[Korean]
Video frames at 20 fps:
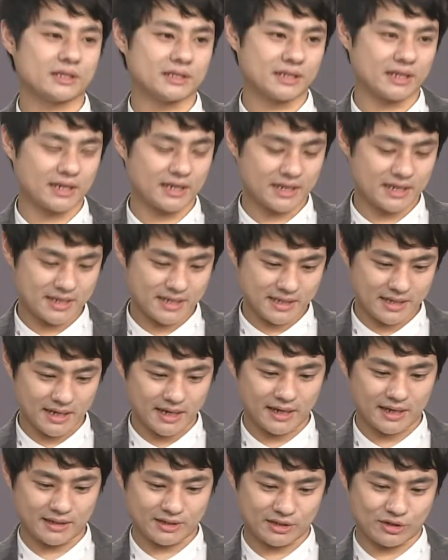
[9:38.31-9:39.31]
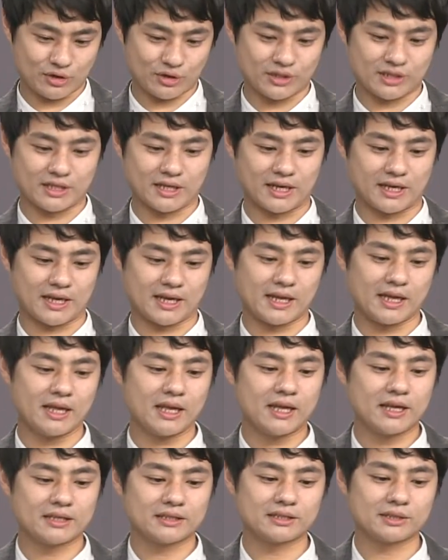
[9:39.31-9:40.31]
이제 사랑하는 연인에게
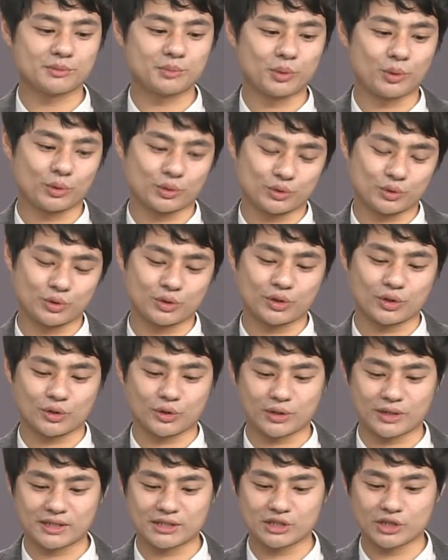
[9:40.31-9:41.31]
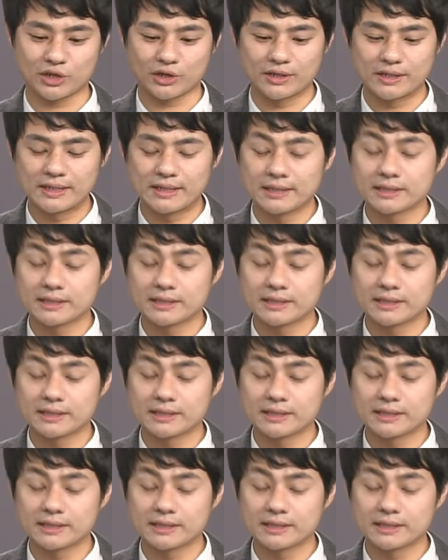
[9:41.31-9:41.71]
증표로 줬던 거겠죠.